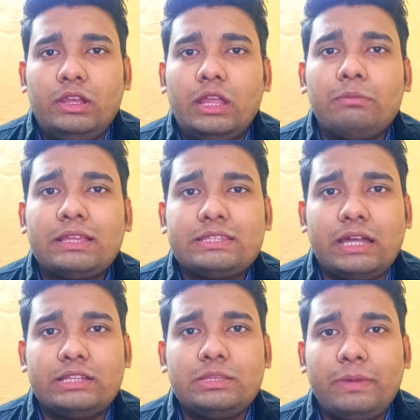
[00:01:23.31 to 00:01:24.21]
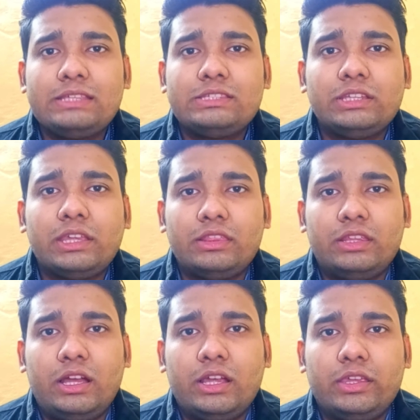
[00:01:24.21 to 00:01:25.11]
लगभग चार से पाँच दिन के
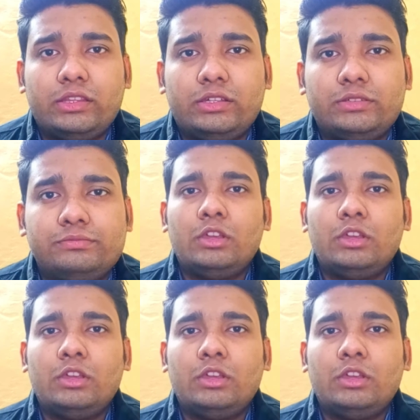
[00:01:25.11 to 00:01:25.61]
अंदर आ गया था